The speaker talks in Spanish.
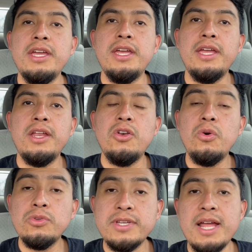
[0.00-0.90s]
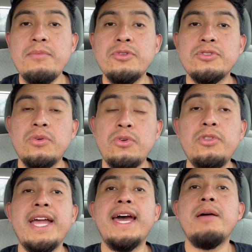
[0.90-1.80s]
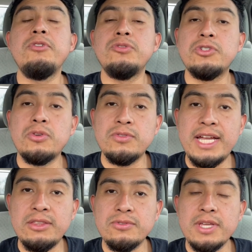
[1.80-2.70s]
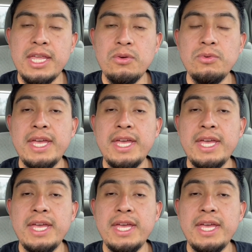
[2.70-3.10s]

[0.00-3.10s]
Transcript: eh, no usáramos o no dejáramos nuestros datos ahí.